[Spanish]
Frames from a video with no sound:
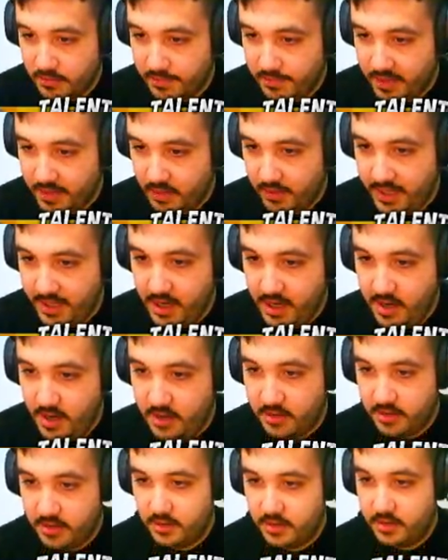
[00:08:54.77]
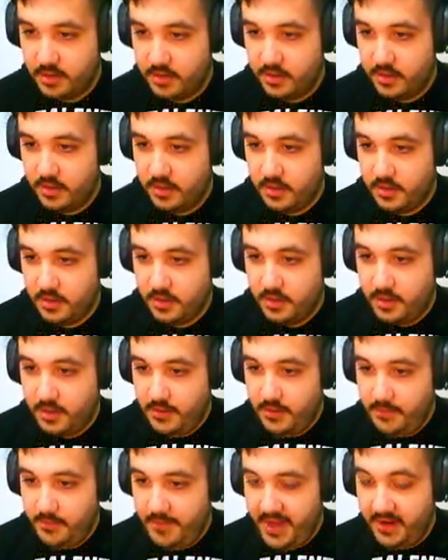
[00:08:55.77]
Pero bueno.
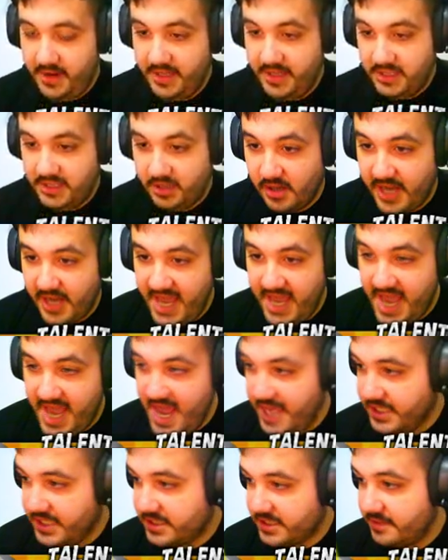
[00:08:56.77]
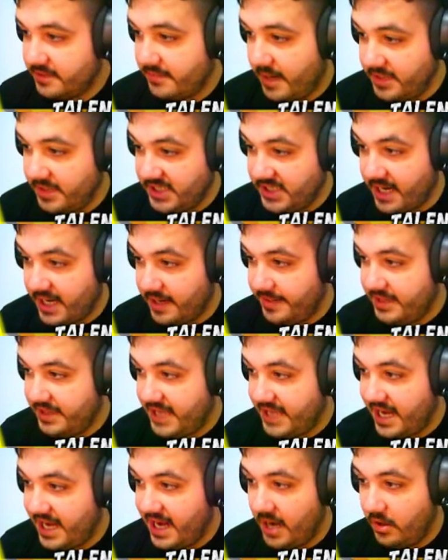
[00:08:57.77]
¿Pero esto qué es? ¡Vamos a
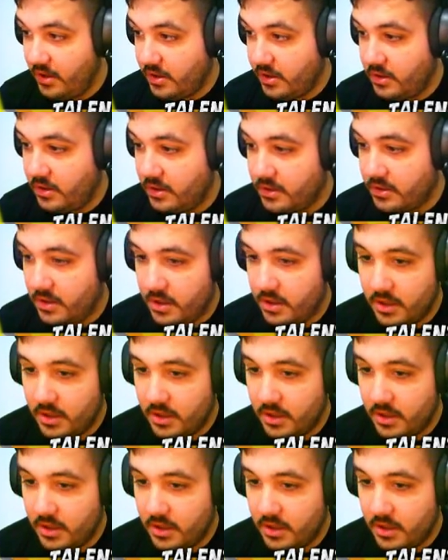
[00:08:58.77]
reventarla, loco!